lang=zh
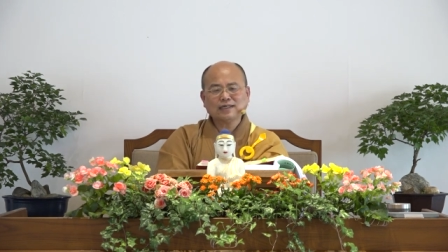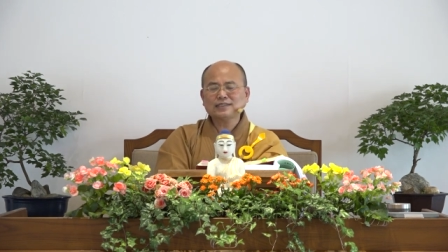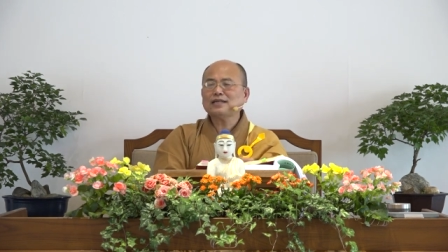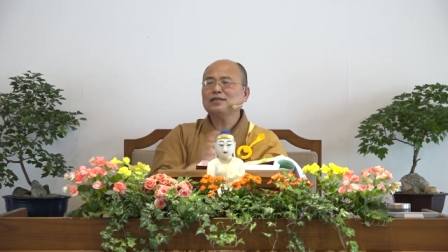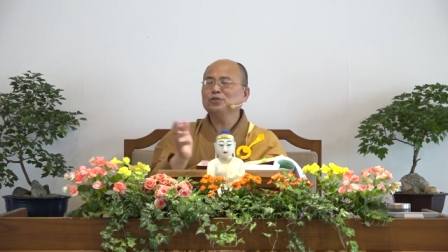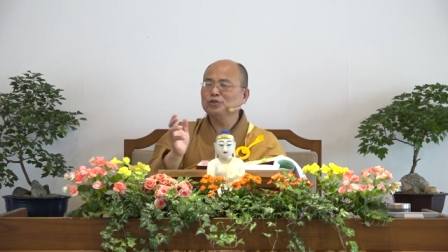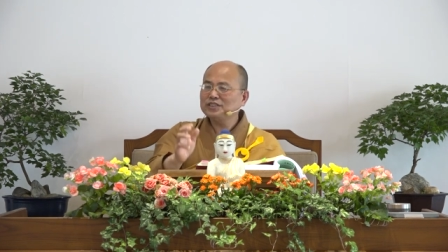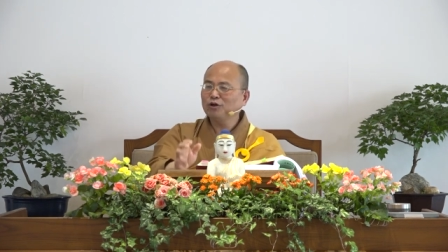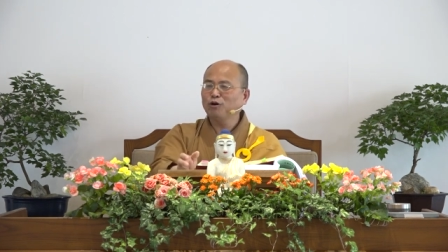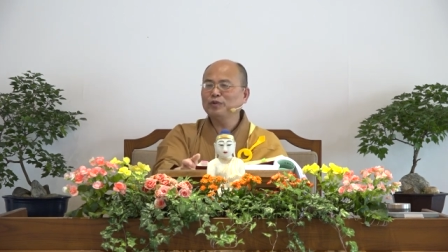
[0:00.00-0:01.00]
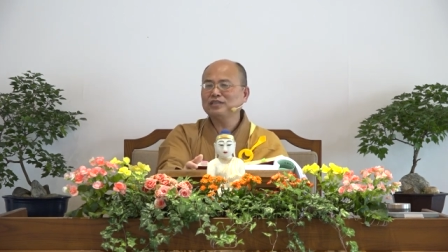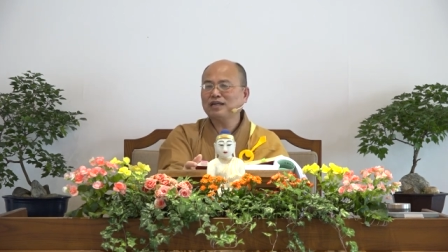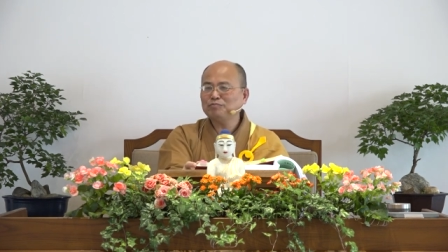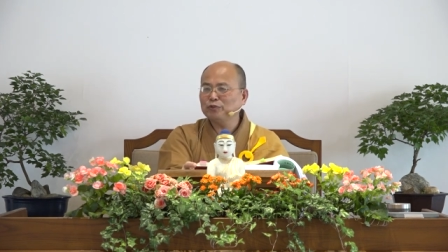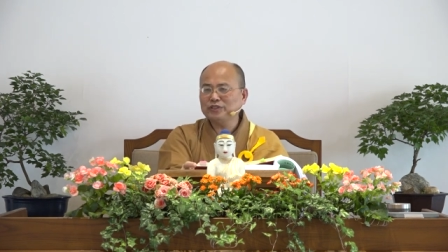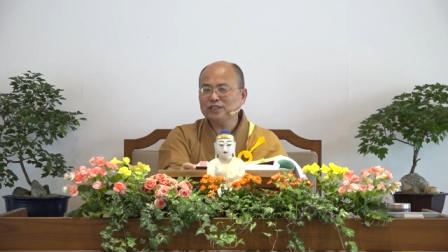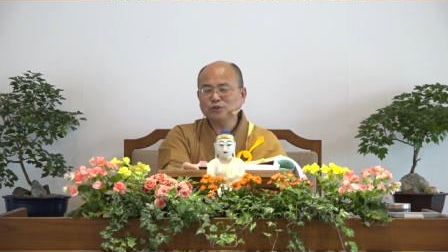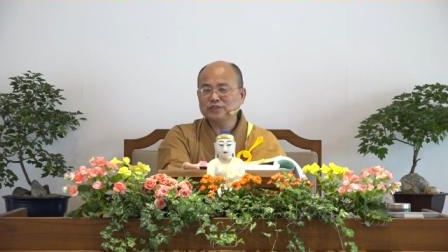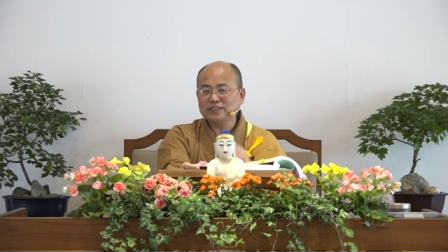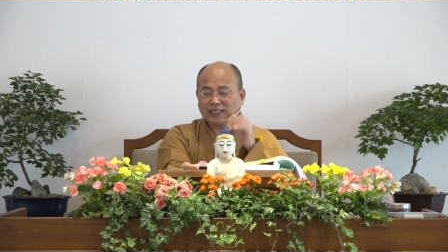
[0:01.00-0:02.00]
啊，当然有一些后面他不一定
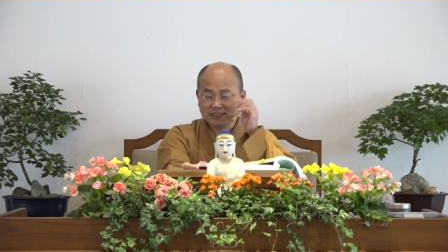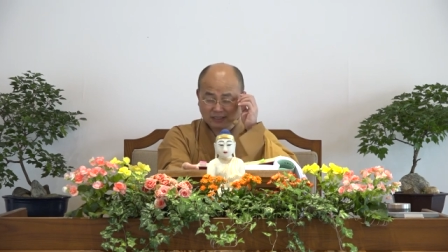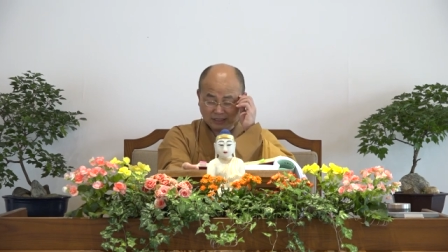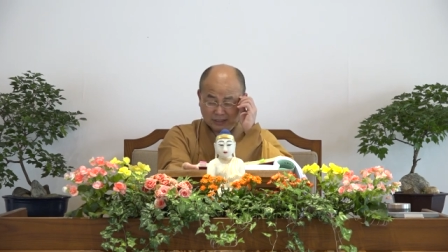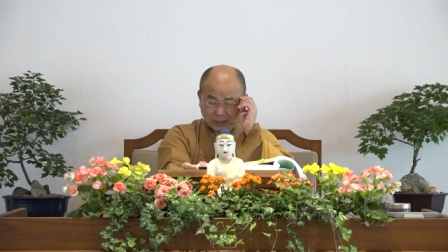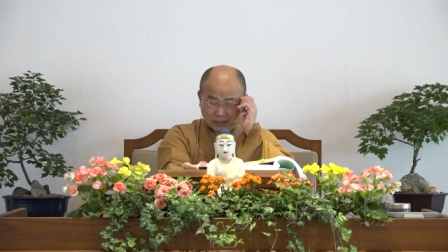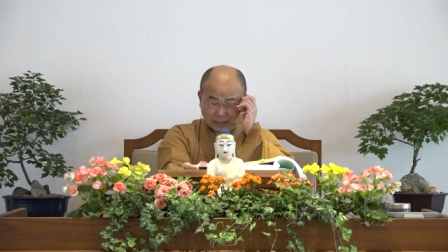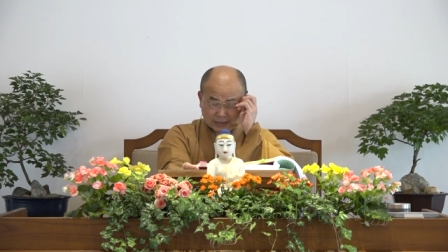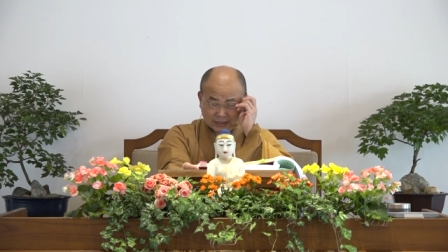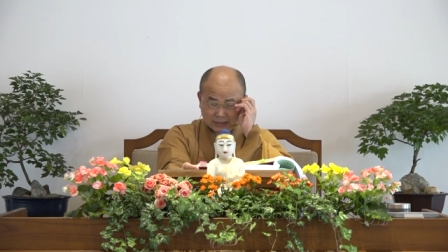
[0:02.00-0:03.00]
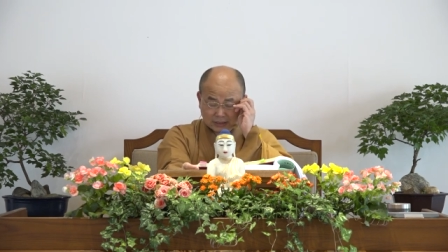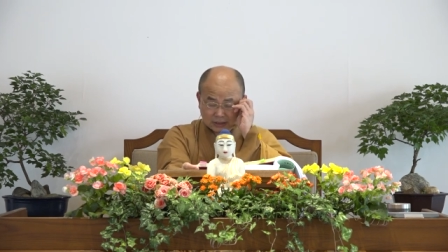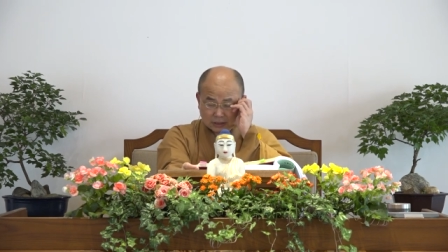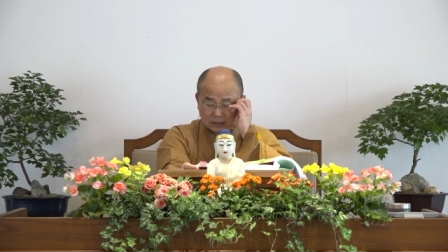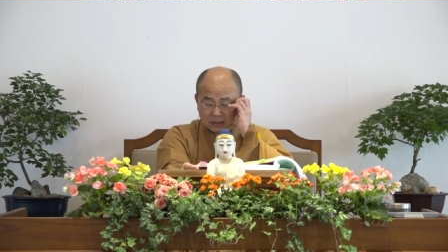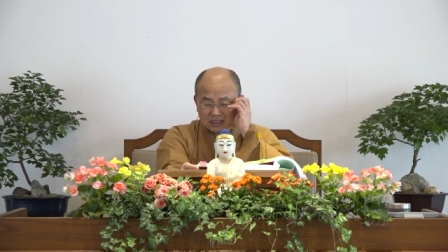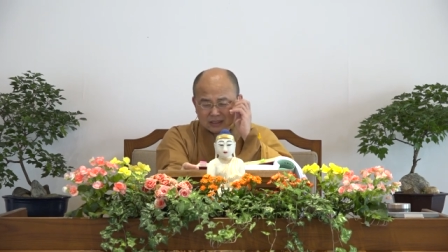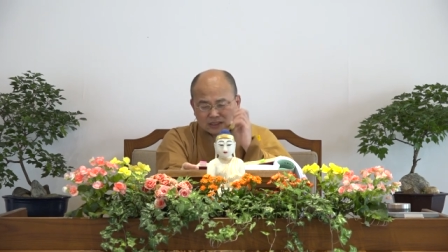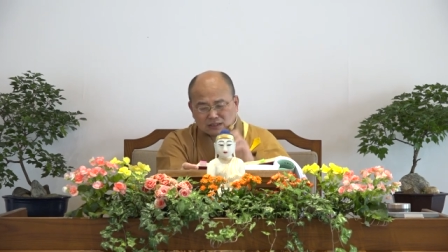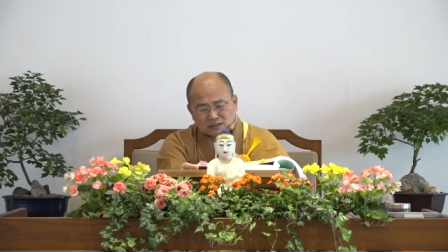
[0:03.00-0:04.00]
都是这样的啊。但是
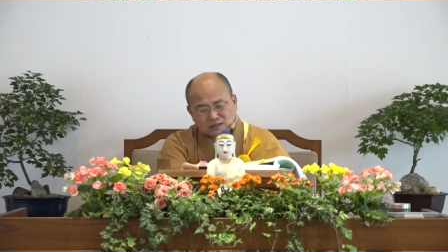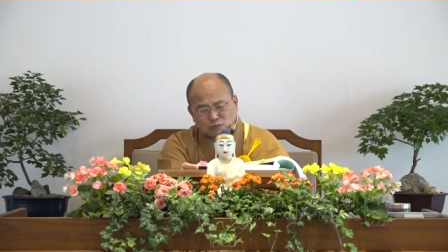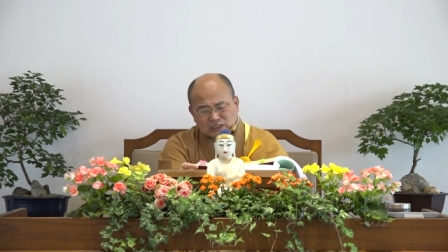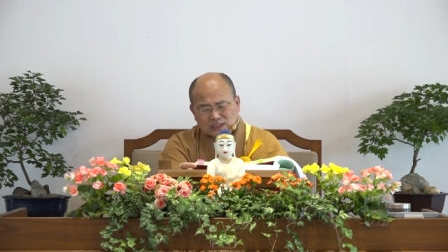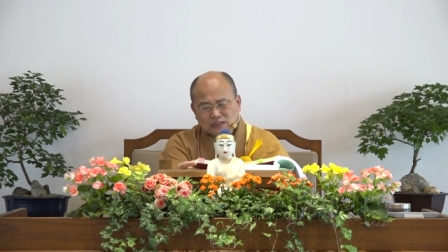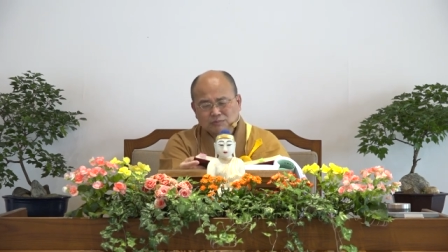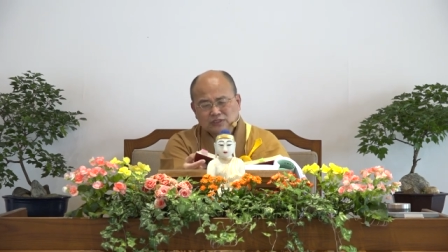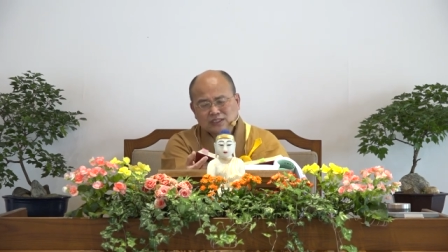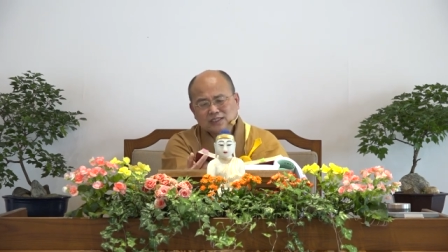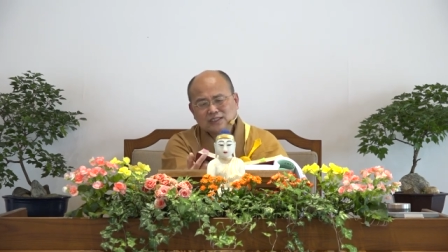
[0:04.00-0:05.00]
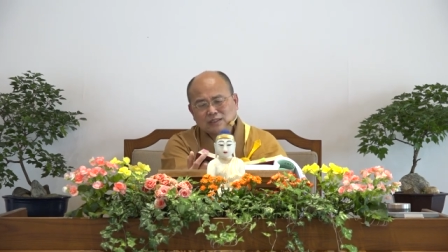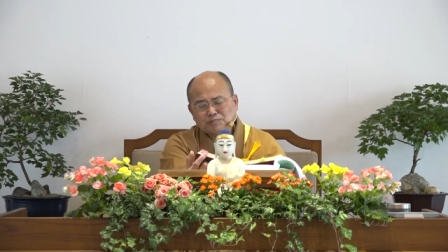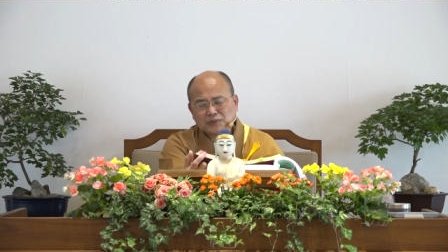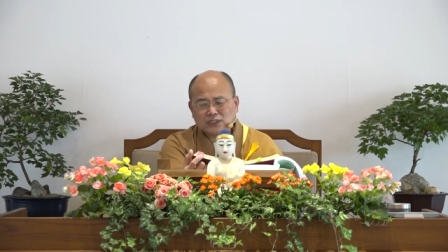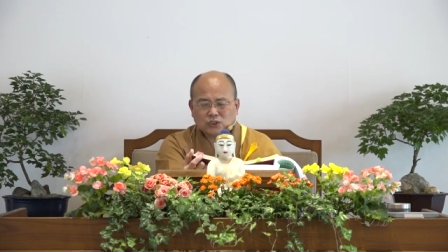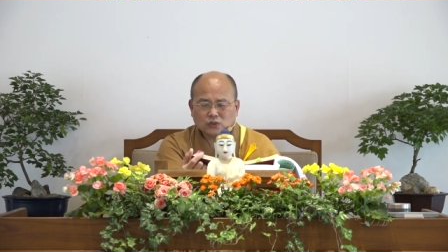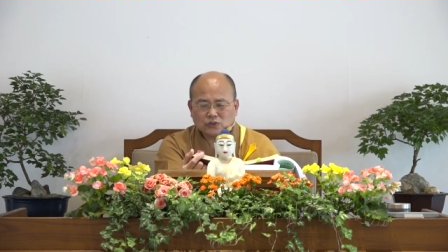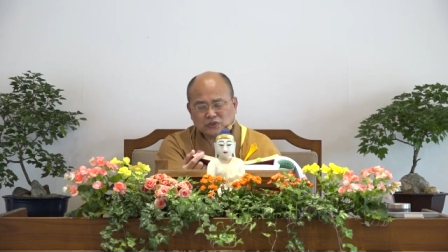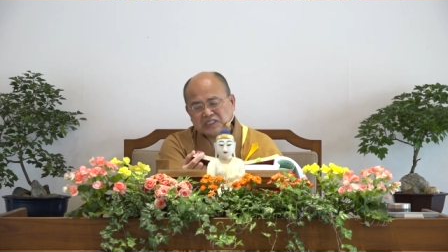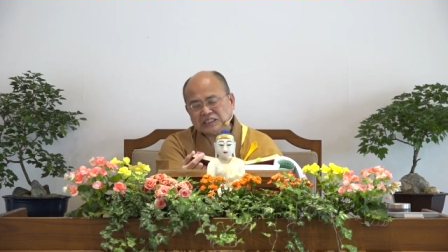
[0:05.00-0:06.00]
是为什么这一些比
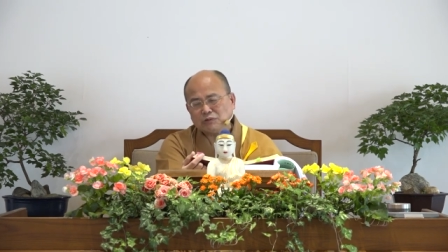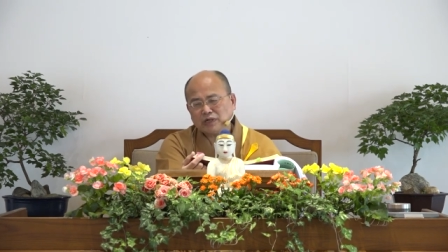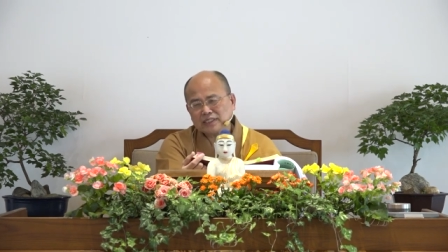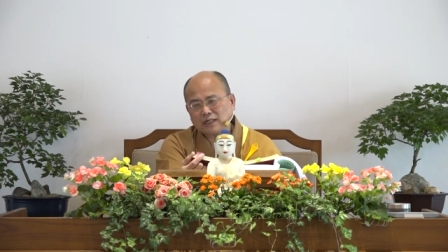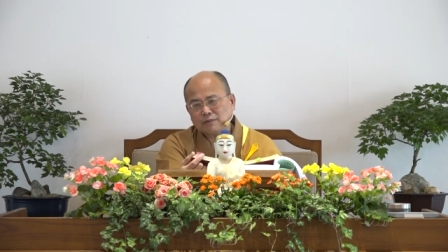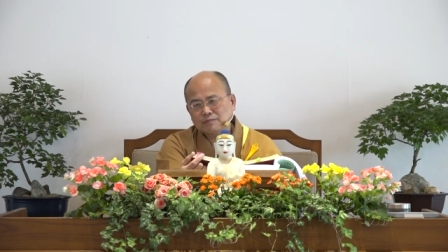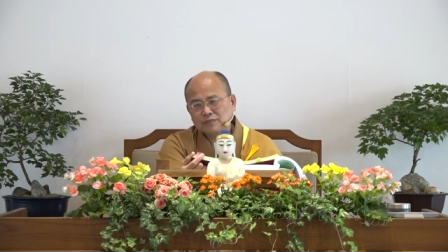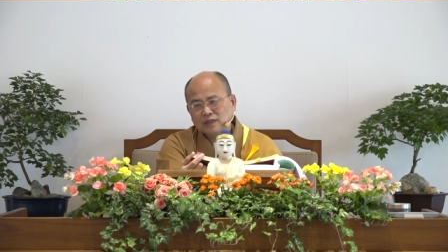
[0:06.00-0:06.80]
丘有些是外道？